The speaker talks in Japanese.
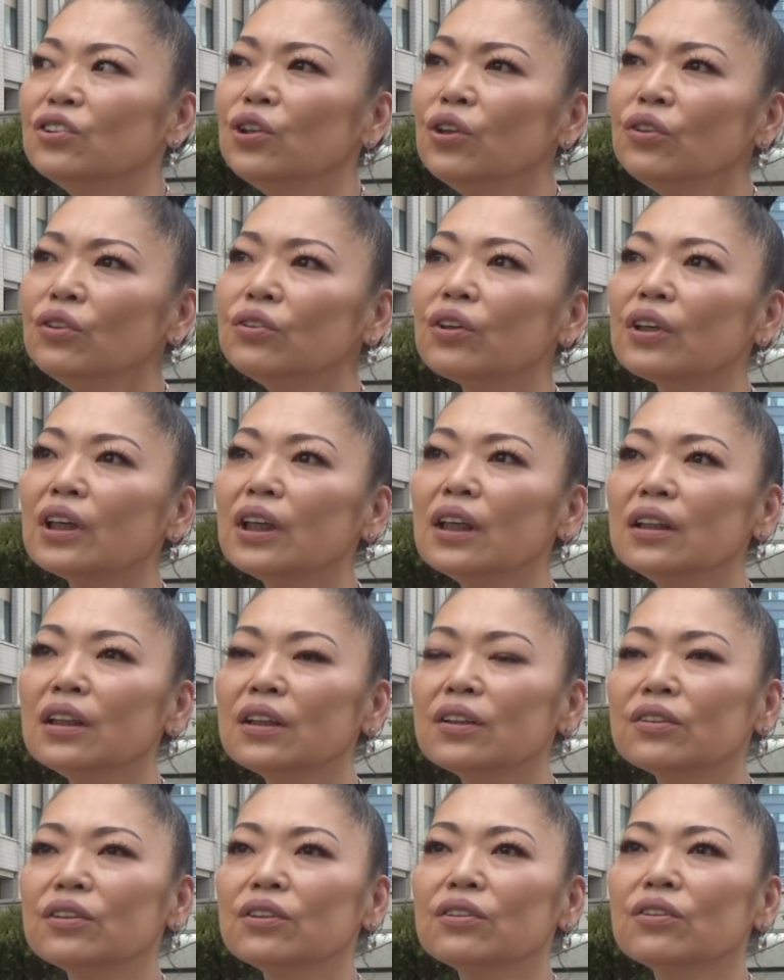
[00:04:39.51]
ちょっと筋
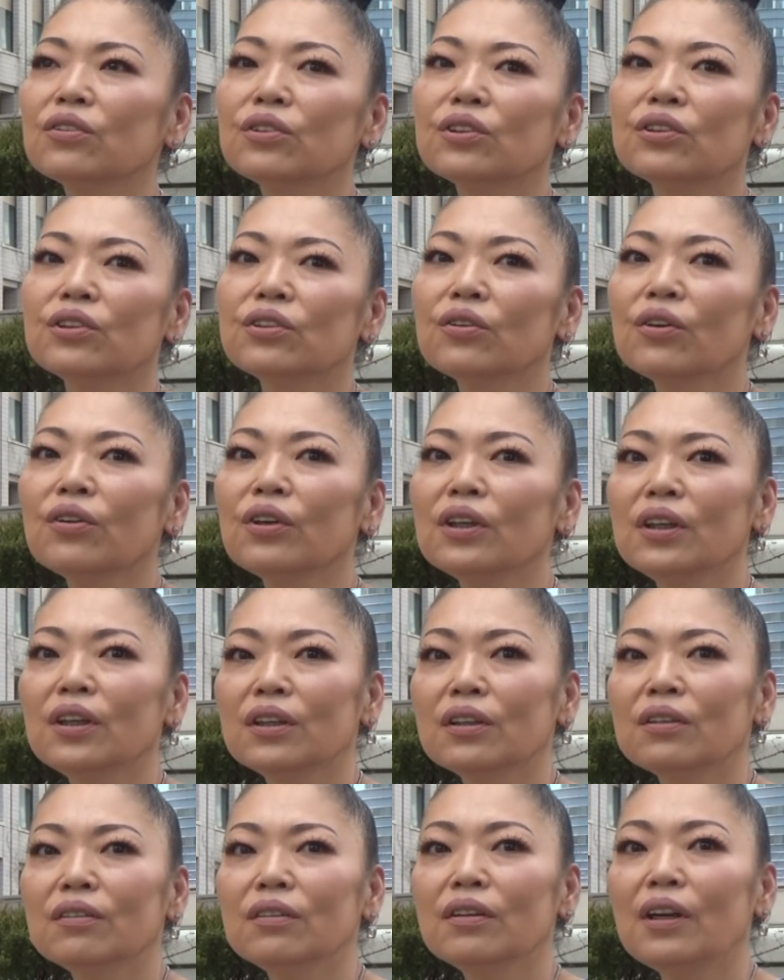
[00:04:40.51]
肉痛の強い
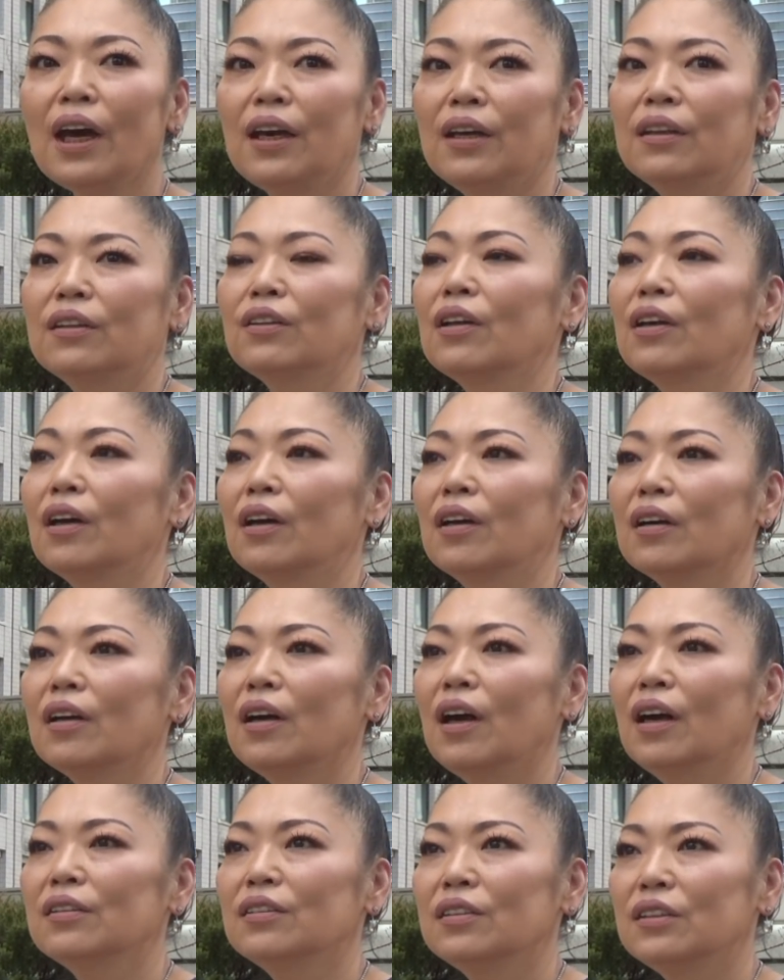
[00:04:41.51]
ぐらいな
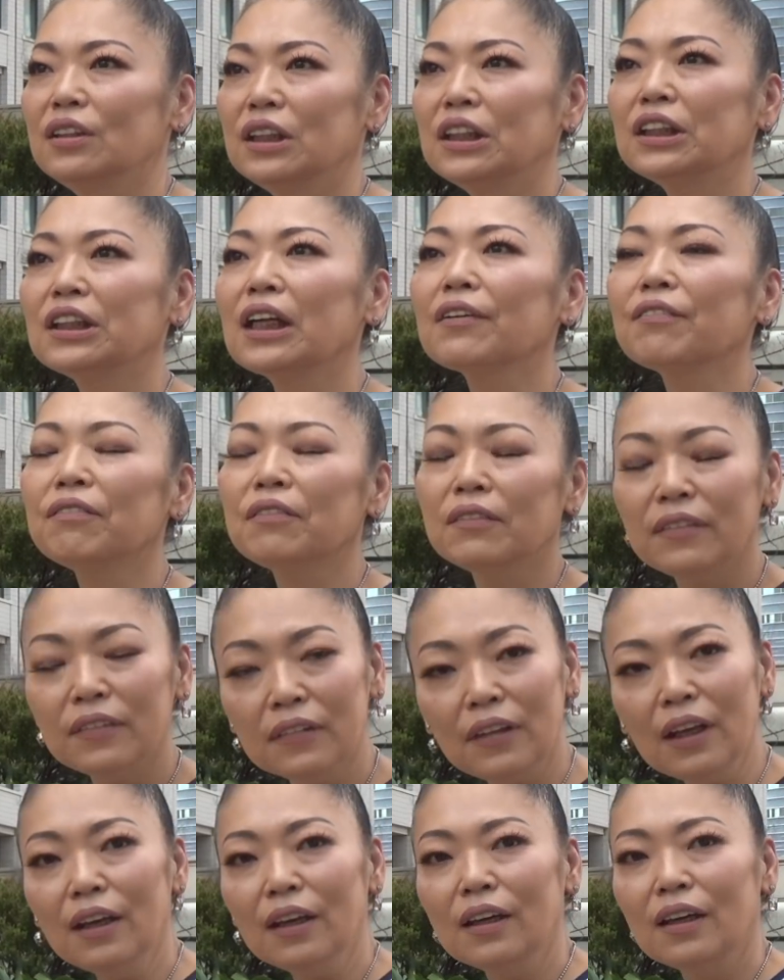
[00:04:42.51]
感じになっ
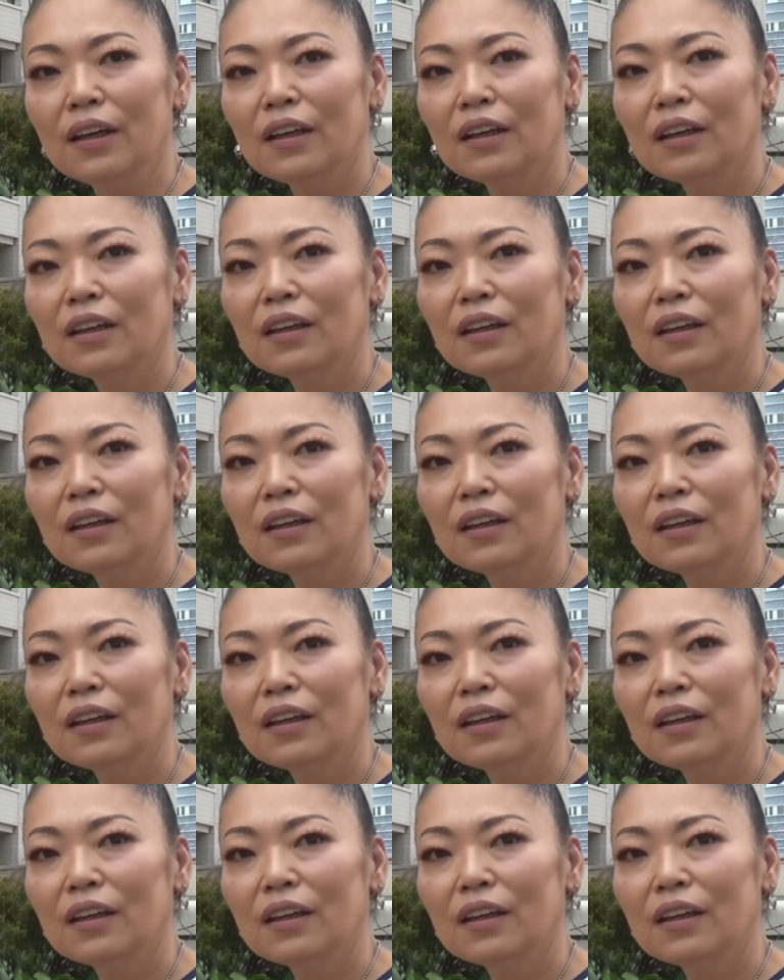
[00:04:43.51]
て